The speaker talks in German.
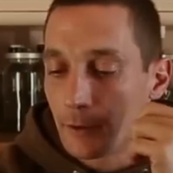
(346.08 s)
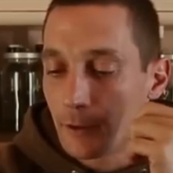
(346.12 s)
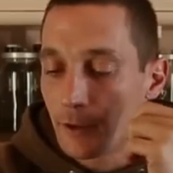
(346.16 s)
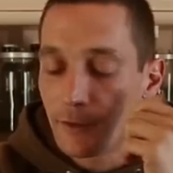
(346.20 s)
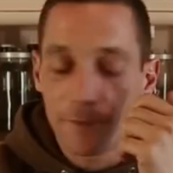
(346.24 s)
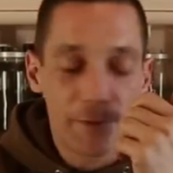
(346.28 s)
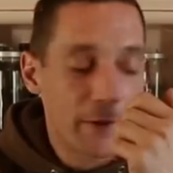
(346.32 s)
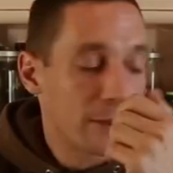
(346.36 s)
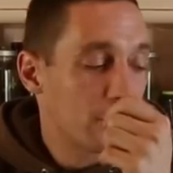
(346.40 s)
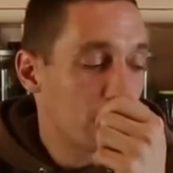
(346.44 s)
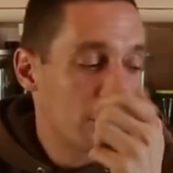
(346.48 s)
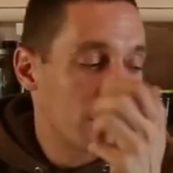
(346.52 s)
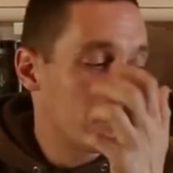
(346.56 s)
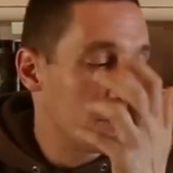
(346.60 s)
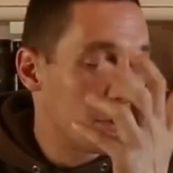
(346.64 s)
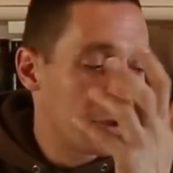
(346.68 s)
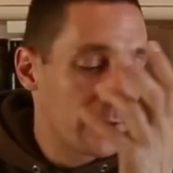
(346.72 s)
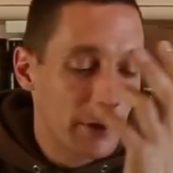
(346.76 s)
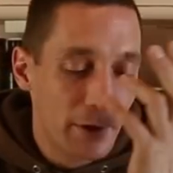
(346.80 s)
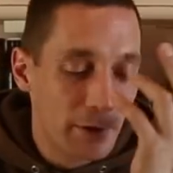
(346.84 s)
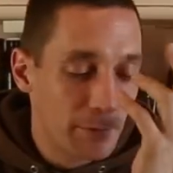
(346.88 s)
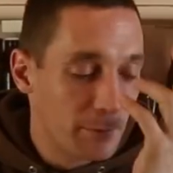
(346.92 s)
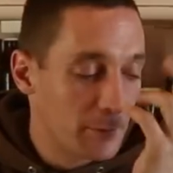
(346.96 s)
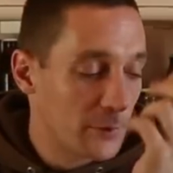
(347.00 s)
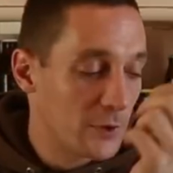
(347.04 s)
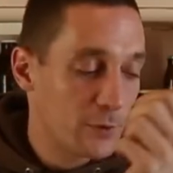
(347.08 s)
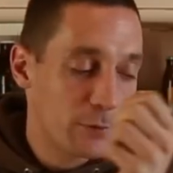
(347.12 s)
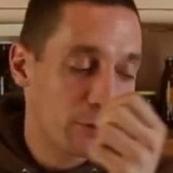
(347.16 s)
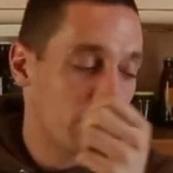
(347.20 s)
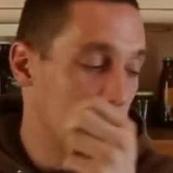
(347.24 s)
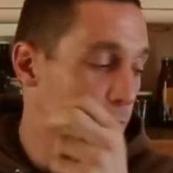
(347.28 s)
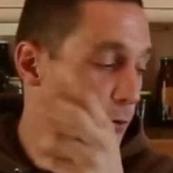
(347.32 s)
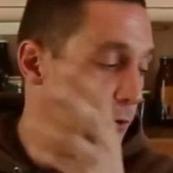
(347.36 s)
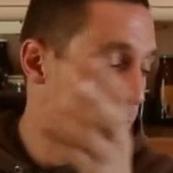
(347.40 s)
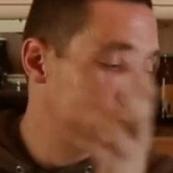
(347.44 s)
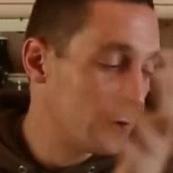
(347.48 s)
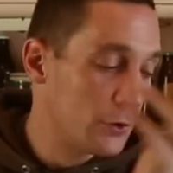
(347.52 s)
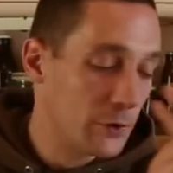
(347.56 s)
quatschte mich
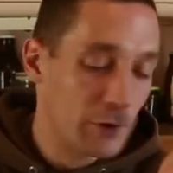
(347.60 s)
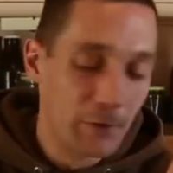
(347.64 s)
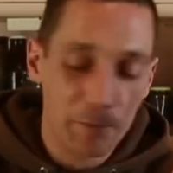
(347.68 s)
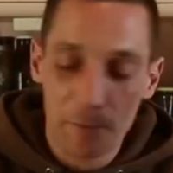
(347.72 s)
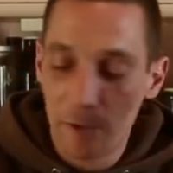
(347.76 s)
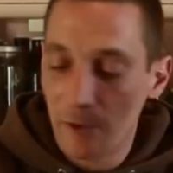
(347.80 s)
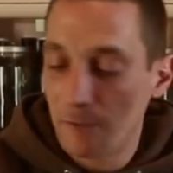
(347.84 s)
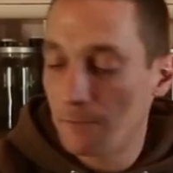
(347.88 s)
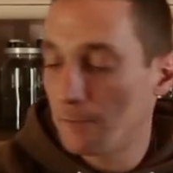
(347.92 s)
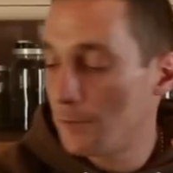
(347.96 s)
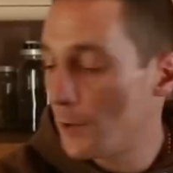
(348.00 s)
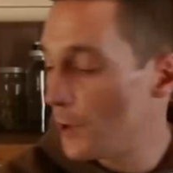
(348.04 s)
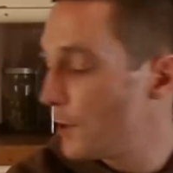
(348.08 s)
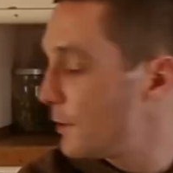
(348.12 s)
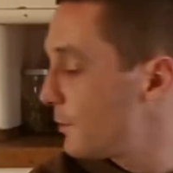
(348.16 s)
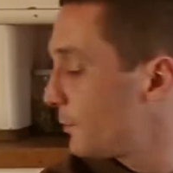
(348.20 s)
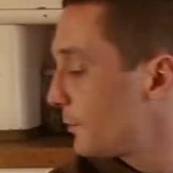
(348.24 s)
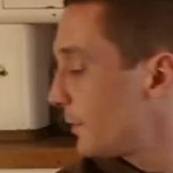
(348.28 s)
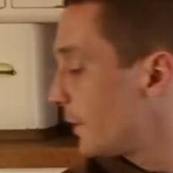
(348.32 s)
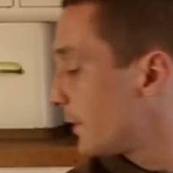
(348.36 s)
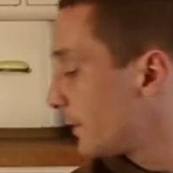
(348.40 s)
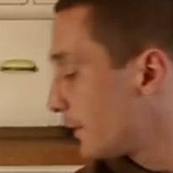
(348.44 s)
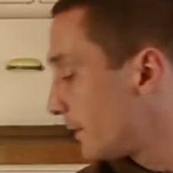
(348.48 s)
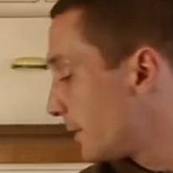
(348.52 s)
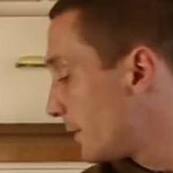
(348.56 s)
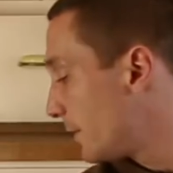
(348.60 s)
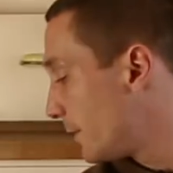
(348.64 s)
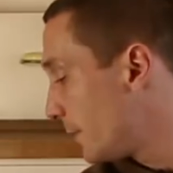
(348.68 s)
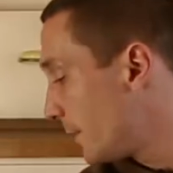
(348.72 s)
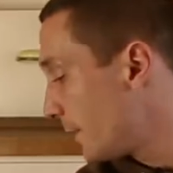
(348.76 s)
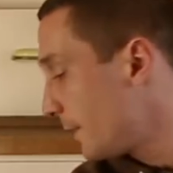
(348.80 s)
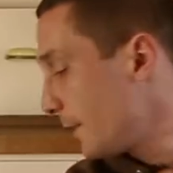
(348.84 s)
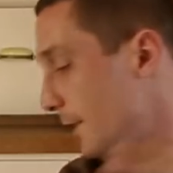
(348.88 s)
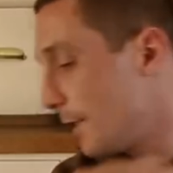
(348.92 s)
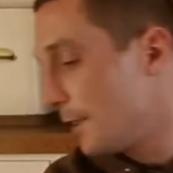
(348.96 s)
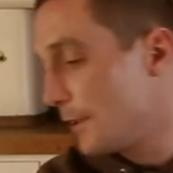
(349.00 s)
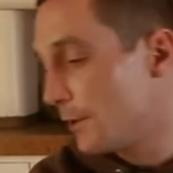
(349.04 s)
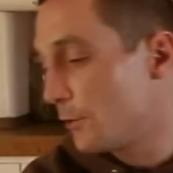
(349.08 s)
zwischendurch irgendwie voll und dann
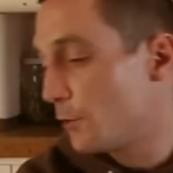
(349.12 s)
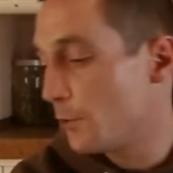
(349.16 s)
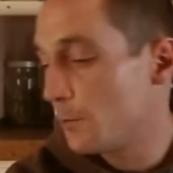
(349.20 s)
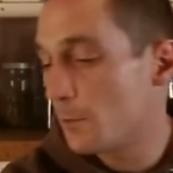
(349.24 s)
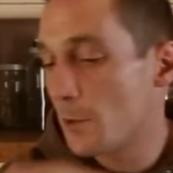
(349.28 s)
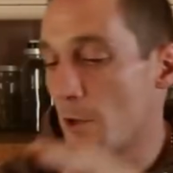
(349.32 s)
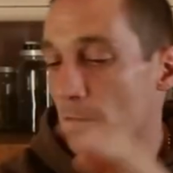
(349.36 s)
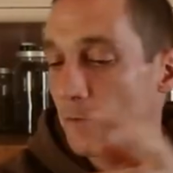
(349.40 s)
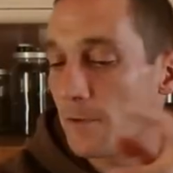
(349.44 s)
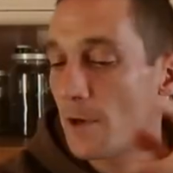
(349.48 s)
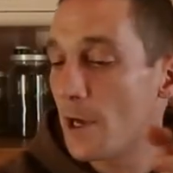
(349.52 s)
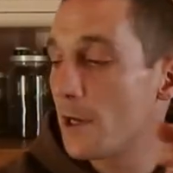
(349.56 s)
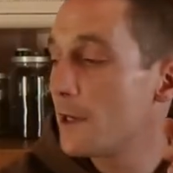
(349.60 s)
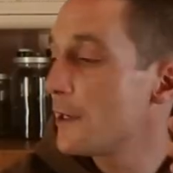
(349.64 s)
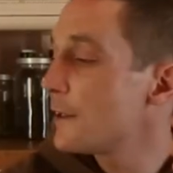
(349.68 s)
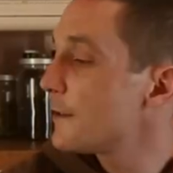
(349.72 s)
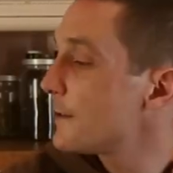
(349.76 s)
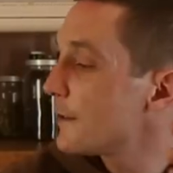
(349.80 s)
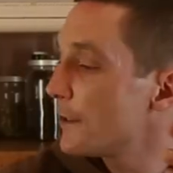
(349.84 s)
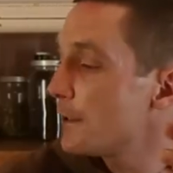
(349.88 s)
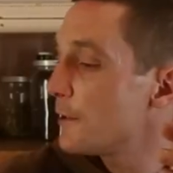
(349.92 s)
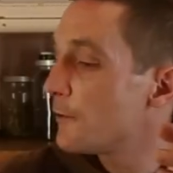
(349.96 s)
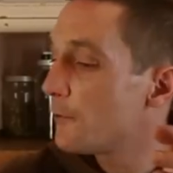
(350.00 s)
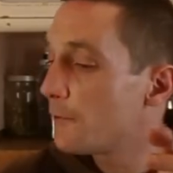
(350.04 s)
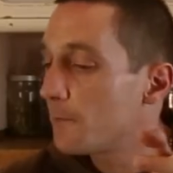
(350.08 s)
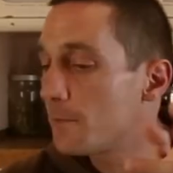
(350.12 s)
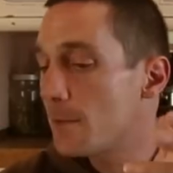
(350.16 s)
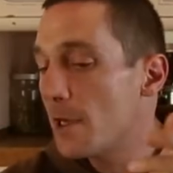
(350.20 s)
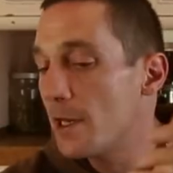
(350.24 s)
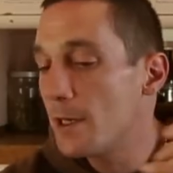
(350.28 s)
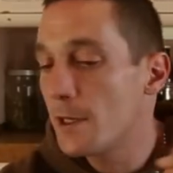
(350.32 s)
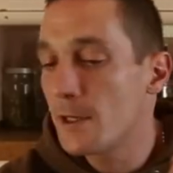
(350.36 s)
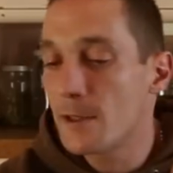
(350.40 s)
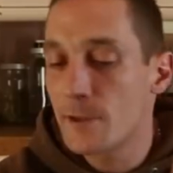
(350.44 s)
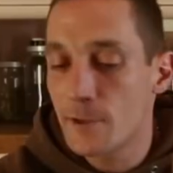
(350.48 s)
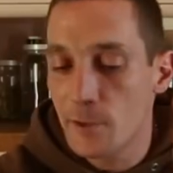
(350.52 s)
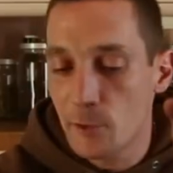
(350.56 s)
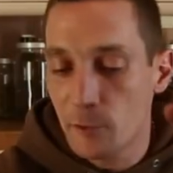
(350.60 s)
den Typen auf der anderen Seite, auf dem
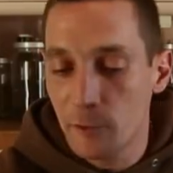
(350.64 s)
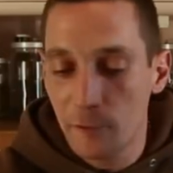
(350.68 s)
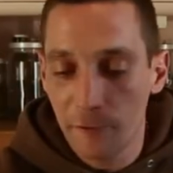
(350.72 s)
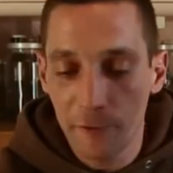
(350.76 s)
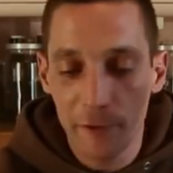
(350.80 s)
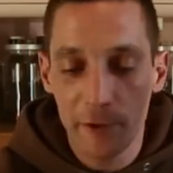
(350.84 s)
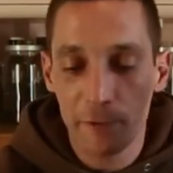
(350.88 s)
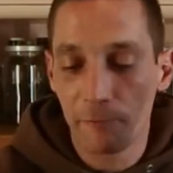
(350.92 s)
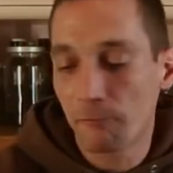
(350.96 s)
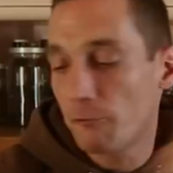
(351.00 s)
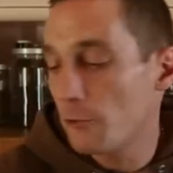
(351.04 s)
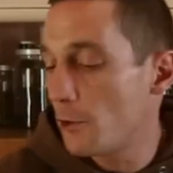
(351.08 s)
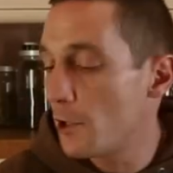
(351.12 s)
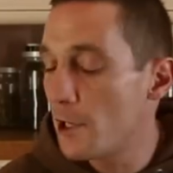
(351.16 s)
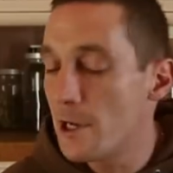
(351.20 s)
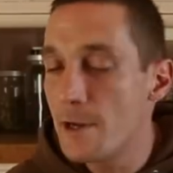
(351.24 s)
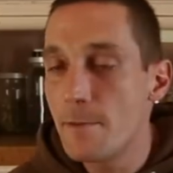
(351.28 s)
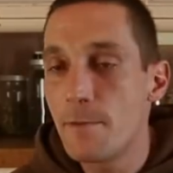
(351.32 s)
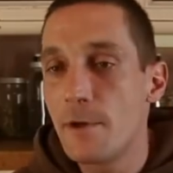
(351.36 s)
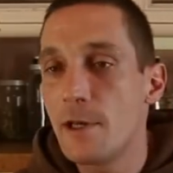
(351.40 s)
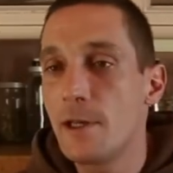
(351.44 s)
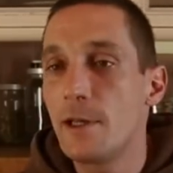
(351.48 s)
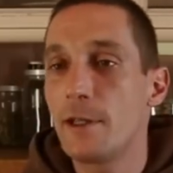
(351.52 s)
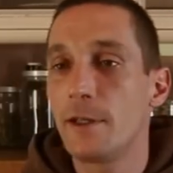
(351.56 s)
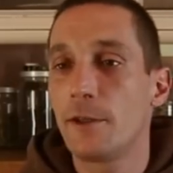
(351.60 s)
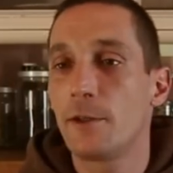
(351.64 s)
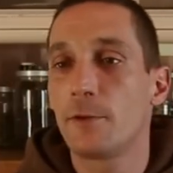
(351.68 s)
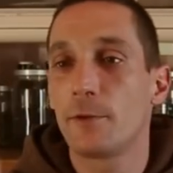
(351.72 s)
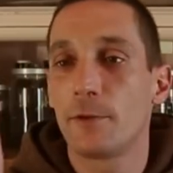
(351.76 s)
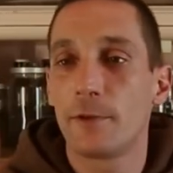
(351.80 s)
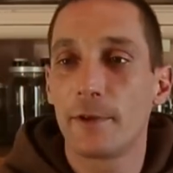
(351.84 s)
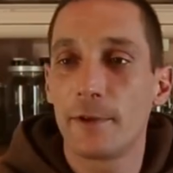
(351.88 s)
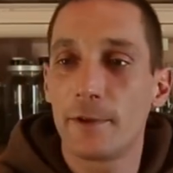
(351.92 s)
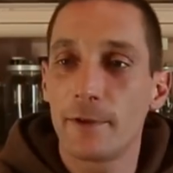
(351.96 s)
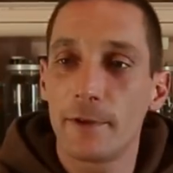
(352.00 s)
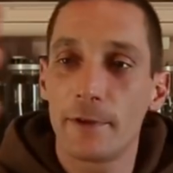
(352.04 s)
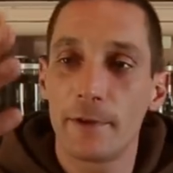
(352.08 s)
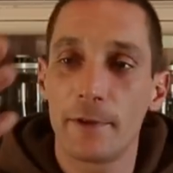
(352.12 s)
anderen Sofa, voll hibbelig.
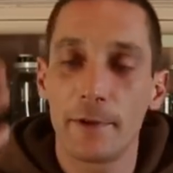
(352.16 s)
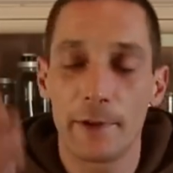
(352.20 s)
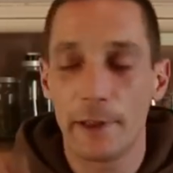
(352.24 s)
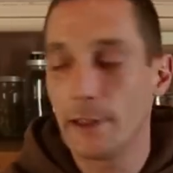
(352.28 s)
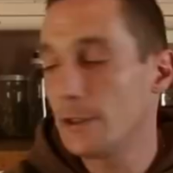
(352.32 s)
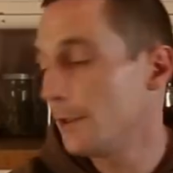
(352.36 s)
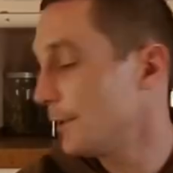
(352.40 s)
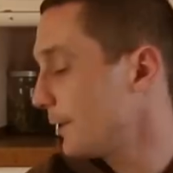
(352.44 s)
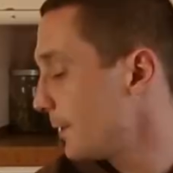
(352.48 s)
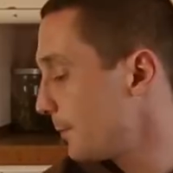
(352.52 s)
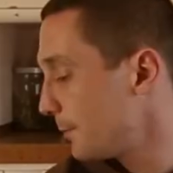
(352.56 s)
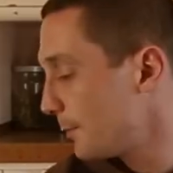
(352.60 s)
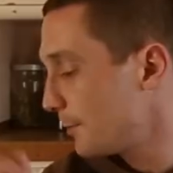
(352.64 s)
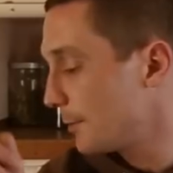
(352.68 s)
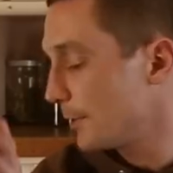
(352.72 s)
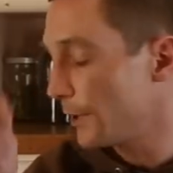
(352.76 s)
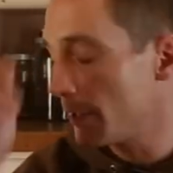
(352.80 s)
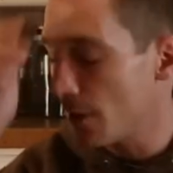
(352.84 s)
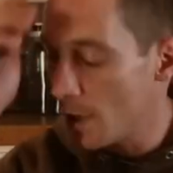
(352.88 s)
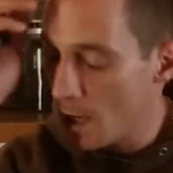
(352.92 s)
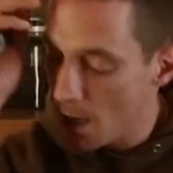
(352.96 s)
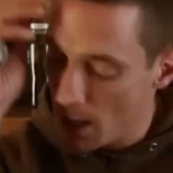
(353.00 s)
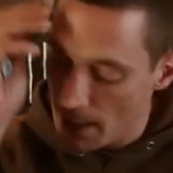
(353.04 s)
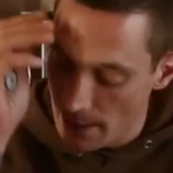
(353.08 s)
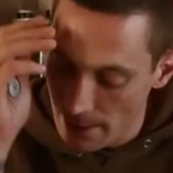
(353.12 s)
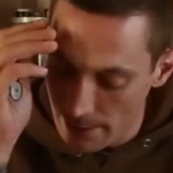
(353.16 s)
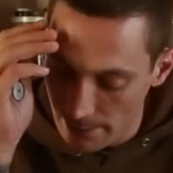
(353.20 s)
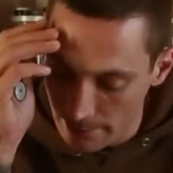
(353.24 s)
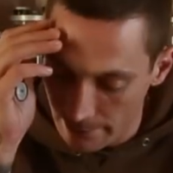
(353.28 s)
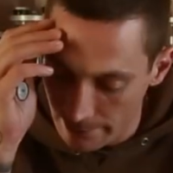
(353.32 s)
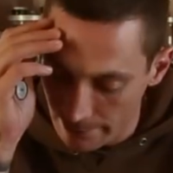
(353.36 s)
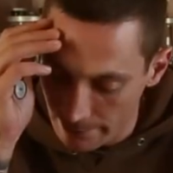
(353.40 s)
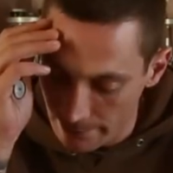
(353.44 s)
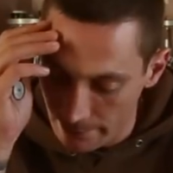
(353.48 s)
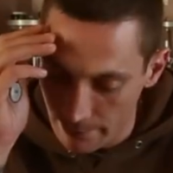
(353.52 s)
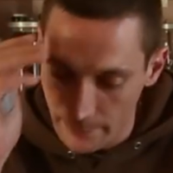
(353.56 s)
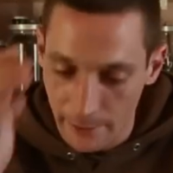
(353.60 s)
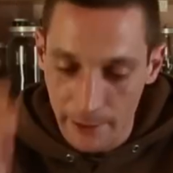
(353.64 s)
Und da habe ich mir gedacht,
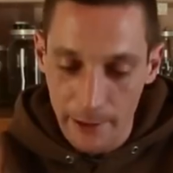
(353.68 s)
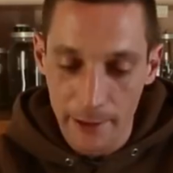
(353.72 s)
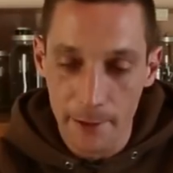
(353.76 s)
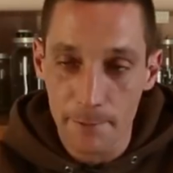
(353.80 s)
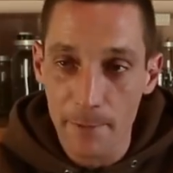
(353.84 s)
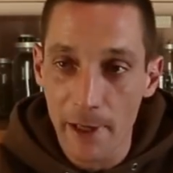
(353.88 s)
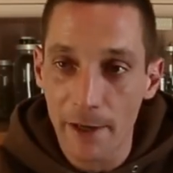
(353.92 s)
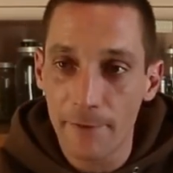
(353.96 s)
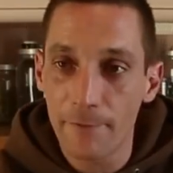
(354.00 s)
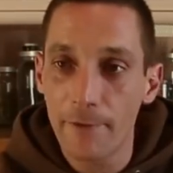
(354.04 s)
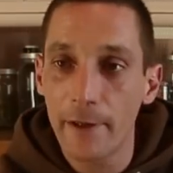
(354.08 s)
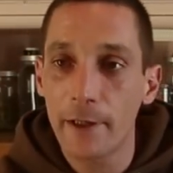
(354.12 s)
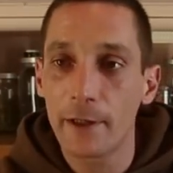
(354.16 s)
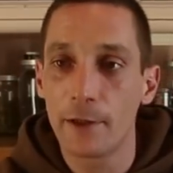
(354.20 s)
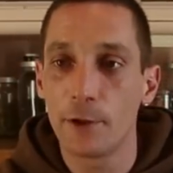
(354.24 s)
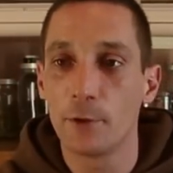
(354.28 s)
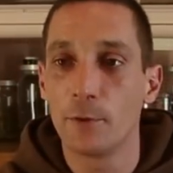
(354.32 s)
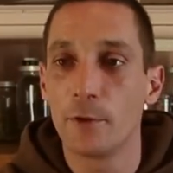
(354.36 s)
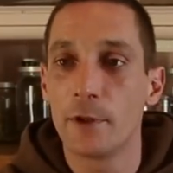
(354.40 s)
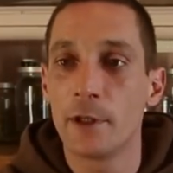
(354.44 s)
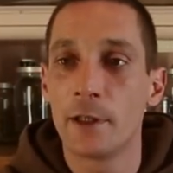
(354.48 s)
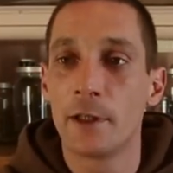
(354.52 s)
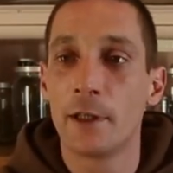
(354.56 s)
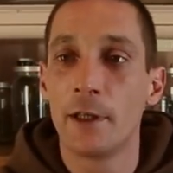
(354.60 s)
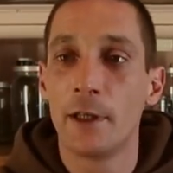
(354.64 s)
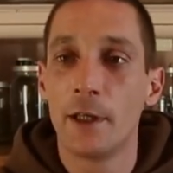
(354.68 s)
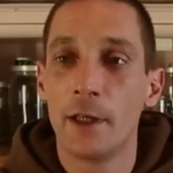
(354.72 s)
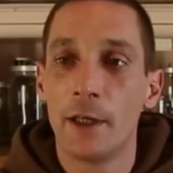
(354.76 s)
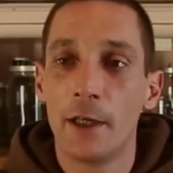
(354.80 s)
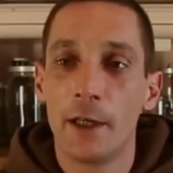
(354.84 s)
Alter, geh mal weg, Junge.